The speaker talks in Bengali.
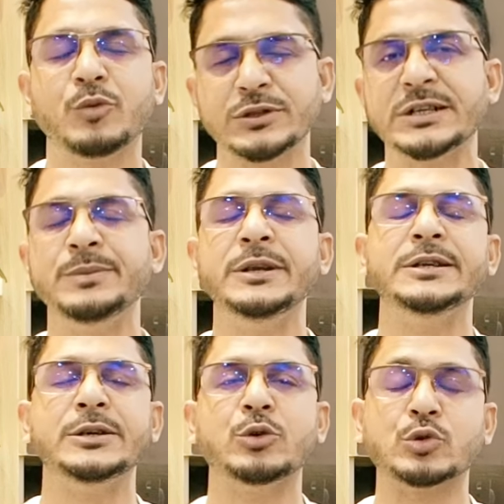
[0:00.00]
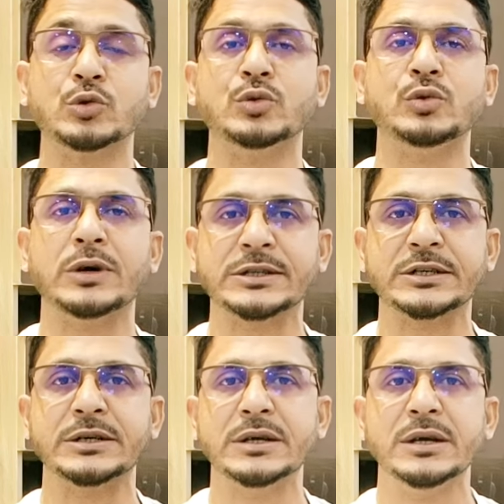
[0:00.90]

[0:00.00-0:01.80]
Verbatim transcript: পসিবিলিটি কতটুকু আছে